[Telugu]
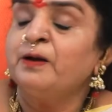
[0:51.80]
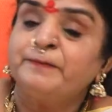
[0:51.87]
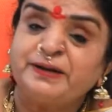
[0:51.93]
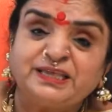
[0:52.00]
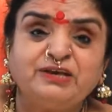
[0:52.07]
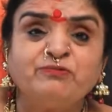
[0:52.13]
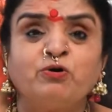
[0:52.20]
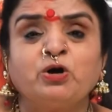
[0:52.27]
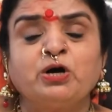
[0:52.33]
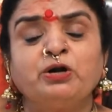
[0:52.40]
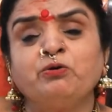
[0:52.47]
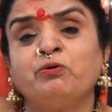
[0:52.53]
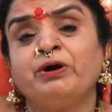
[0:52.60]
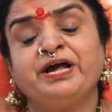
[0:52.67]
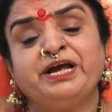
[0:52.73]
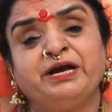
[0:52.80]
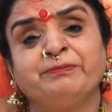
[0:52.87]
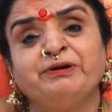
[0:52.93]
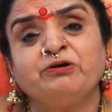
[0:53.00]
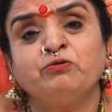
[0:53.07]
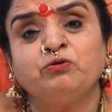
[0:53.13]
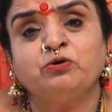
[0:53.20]
ప్రతి ఒక్కరు కూడా
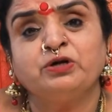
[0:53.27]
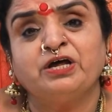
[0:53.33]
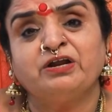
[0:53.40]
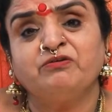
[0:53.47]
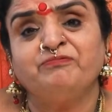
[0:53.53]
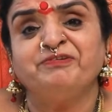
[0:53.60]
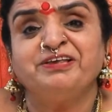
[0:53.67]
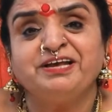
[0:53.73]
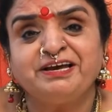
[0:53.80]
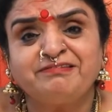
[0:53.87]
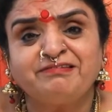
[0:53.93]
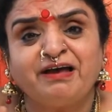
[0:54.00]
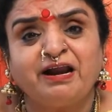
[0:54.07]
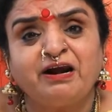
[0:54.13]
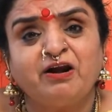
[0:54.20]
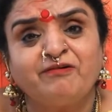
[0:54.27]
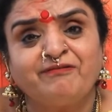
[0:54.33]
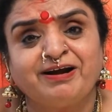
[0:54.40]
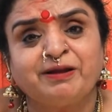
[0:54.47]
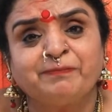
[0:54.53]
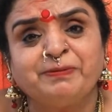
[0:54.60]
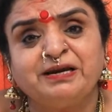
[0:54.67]
ఏమనుకుంటున్నారు విదేశాల్లో
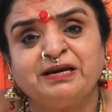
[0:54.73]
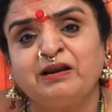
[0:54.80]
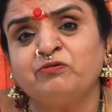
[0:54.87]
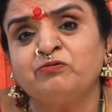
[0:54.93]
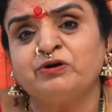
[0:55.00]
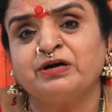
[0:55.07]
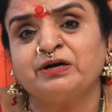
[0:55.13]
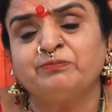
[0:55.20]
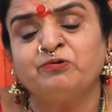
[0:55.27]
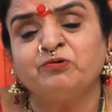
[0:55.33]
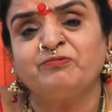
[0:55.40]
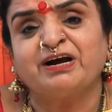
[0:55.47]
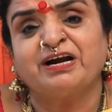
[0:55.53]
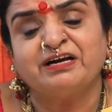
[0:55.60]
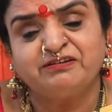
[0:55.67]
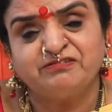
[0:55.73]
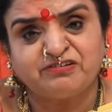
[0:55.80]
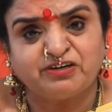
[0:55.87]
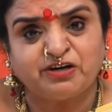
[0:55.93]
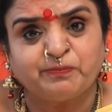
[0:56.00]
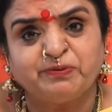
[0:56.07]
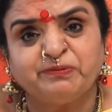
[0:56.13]
వాళ్ళ పిల్లలు ఉండడము అక్కడి నుంచి
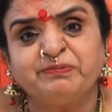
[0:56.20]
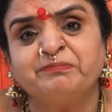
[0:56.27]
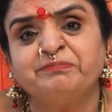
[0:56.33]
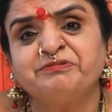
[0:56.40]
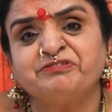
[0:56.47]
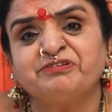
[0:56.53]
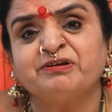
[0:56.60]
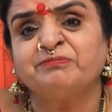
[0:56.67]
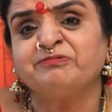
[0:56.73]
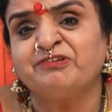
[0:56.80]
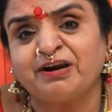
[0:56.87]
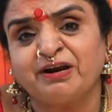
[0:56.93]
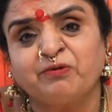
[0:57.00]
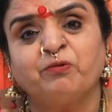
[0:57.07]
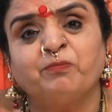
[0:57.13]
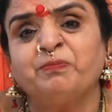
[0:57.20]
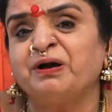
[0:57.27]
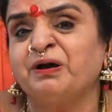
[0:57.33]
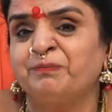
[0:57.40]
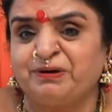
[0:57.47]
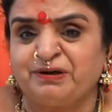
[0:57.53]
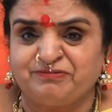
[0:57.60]
డబ్బు పంపించడం చాలా
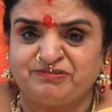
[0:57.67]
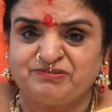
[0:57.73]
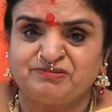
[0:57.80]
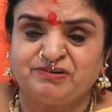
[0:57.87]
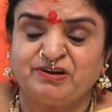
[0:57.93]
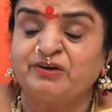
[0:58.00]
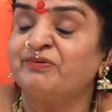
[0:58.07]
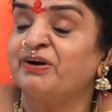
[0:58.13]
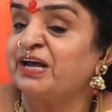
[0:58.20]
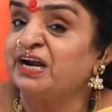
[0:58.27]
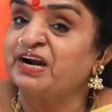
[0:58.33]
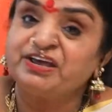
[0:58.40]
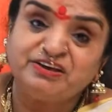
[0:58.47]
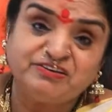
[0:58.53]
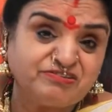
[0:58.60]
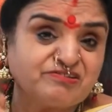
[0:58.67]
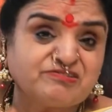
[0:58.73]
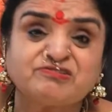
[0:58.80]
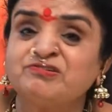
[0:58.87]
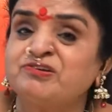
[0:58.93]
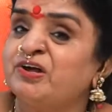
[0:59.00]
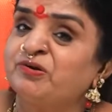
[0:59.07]
గొప్పగా భావిస్తున్నారు వాళ్ళు అక్కడ ఏం
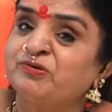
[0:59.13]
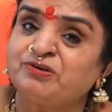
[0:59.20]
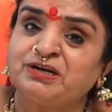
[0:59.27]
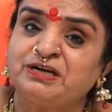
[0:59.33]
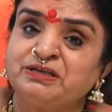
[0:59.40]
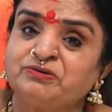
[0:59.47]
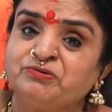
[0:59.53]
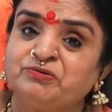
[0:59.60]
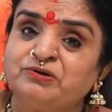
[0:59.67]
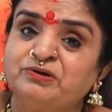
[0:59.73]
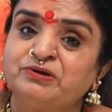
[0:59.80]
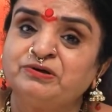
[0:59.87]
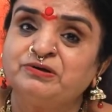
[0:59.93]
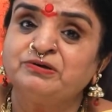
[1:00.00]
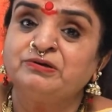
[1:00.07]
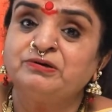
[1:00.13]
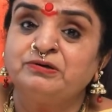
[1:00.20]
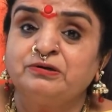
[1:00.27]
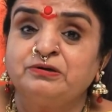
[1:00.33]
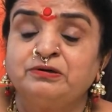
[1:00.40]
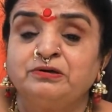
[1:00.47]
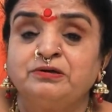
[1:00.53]
చేస్తున్నారో తెలీదు
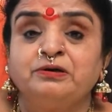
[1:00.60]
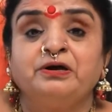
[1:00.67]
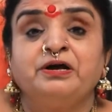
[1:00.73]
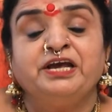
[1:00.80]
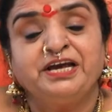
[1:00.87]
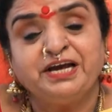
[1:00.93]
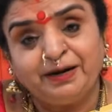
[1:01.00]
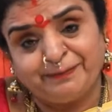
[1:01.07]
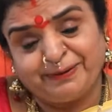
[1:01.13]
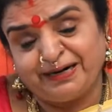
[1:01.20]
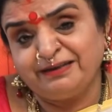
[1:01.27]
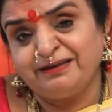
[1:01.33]
ఇక్కడ మన